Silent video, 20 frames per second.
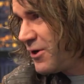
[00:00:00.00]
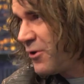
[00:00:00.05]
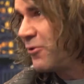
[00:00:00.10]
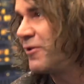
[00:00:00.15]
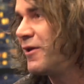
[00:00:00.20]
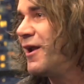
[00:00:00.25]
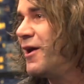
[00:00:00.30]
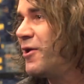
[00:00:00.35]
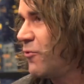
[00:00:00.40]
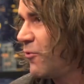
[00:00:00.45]
Şey
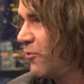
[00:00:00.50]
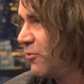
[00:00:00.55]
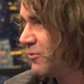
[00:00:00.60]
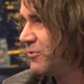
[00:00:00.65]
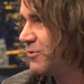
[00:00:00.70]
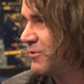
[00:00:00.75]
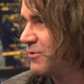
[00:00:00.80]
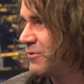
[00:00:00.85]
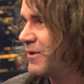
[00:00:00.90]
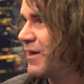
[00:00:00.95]
olarak
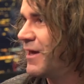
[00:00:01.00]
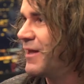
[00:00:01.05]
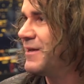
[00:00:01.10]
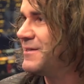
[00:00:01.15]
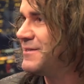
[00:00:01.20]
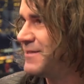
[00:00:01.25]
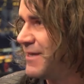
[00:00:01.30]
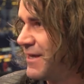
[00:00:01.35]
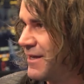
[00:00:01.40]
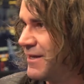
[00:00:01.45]
oldu.
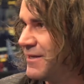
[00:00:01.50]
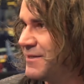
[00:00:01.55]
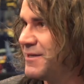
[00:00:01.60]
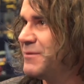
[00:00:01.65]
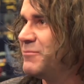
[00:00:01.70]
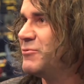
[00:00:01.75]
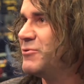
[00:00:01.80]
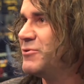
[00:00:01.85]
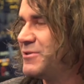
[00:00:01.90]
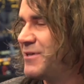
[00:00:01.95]
Yani seyirci,
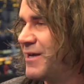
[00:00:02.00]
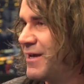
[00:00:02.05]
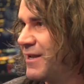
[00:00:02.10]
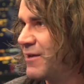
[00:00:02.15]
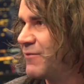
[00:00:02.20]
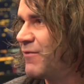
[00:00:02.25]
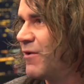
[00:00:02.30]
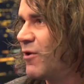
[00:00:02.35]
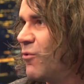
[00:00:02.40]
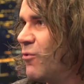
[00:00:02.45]

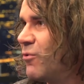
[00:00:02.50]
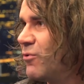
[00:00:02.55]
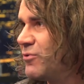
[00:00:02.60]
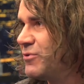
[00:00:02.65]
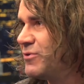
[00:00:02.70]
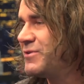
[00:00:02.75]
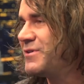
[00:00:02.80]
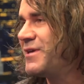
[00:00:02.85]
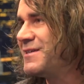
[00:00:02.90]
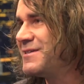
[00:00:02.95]
müzisyenlik falan
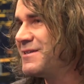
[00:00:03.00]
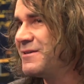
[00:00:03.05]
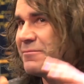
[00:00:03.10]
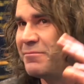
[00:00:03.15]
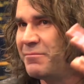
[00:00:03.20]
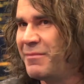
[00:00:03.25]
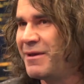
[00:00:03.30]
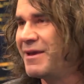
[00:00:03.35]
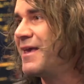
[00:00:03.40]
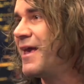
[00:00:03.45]
oldu. Sadece
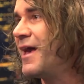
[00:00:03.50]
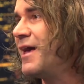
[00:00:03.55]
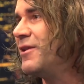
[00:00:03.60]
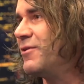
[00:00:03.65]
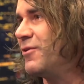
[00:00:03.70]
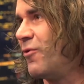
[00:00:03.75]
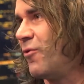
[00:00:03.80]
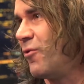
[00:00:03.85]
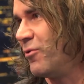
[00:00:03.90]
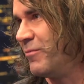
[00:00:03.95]

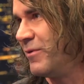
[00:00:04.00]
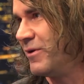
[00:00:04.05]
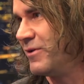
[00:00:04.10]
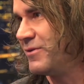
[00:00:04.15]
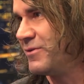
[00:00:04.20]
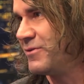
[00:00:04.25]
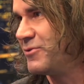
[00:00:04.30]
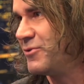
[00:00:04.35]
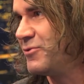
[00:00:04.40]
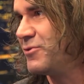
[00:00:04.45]
mekan
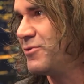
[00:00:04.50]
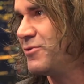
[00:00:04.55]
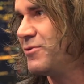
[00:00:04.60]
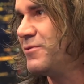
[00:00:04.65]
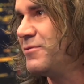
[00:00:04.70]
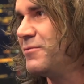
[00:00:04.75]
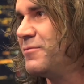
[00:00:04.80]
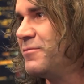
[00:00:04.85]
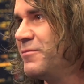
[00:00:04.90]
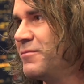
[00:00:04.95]
olmadı. Çünkü
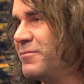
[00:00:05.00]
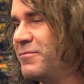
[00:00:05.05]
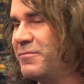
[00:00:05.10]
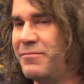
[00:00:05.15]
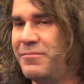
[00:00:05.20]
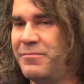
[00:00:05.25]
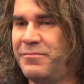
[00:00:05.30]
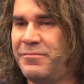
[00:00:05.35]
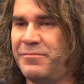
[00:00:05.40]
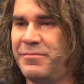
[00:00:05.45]

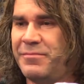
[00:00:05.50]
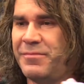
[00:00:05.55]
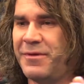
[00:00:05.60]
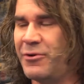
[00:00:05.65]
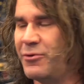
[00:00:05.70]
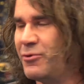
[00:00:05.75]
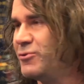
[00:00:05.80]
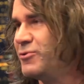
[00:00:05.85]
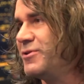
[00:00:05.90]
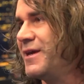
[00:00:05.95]
Hı.
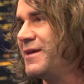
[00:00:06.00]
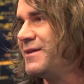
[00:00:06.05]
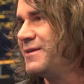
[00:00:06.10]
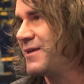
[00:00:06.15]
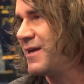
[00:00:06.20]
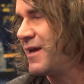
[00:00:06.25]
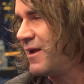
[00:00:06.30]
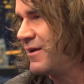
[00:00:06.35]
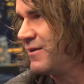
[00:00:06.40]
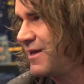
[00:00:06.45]
yani üç
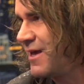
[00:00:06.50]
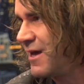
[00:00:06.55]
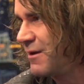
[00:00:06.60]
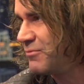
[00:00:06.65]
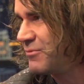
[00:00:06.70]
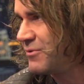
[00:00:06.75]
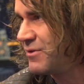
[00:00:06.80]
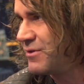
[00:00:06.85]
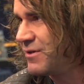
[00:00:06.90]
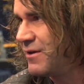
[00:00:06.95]
değişik yerde
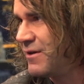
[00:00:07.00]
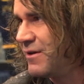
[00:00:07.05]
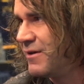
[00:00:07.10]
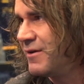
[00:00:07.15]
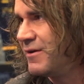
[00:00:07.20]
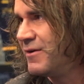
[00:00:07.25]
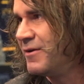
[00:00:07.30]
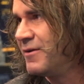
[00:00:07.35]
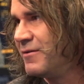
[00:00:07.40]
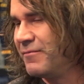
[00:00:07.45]
yaptık.
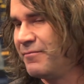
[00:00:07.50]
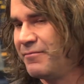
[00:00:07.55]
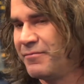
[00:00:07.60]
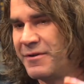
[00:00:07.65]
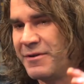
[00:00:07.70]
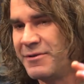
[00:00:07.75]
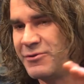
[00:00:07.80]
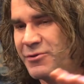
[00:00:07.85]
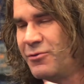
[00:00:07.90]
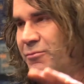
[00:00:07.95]

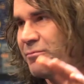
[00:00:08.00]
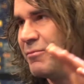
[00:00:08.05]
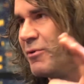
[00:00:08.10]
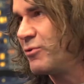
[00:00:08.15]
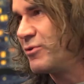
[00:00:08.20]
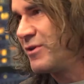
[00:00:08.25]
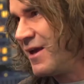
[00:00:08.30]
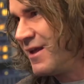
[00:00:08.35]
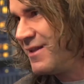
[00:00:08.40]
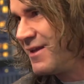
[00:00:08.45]
Son bir
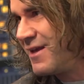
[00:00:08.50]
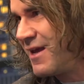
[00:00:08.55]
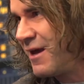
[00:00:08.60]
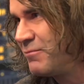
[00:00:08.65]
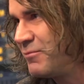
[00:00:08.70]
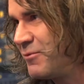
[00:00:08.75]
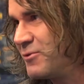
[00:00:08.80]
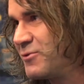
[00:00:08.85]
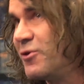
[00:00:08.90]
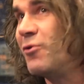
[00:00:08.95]
otelde
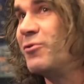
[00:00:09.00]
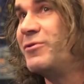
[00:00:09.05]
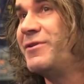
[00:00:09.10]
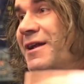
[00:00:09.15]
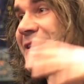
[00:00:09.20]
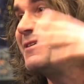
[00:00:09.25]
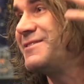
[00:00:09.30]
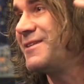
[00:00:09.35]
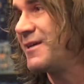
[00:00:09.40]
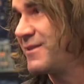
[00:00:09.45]
yaptık. Sonra
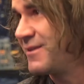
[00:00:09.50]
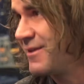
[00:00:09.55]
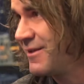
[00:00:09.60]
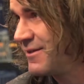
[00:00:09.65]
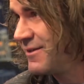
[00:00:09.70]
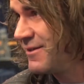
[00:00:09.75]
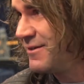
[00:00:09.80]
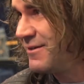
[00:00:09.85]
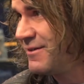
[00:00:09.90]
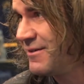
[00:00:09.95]
otel
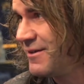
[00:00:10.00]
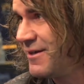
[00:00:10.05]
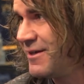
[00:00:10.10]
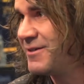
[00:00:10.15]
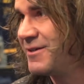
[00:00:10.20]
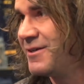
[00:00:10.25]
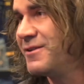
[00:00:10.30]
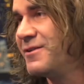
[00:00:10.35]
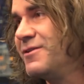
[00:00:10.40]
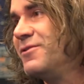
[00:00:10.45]
satıldı
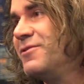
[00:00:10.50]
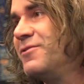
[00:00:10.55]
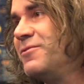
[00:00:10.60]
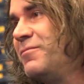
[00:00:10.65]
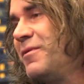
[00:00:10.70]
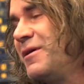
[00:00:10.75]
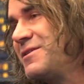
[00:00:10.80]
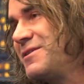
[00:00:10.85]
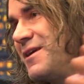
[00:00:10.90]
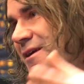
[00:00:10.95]
için
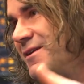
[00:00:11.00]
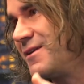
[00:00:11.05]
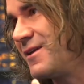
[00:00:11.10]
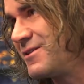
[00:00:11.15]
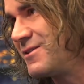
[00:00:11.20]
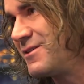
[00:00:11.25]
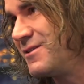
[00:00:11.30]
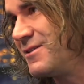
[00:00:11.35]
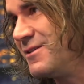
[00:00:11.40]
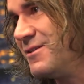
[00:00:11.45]
başka yere
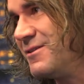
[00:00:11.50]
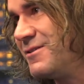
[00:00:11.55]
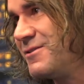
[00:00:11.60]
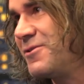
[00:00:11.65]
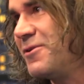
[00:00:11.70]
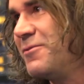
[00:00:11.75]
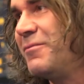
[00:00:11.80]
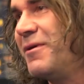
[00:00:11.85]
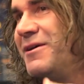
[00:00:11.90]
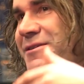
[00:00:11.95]
taşındı. Evet.
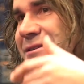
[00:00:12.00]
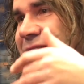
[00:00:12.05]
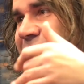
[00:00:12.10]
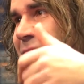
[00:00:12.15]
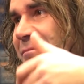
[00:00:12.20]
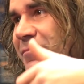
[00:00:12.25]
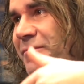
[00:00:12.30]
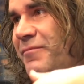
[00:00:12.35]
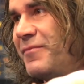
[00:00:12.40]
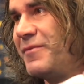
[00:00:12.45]
Sonra
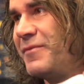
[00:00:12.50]
başka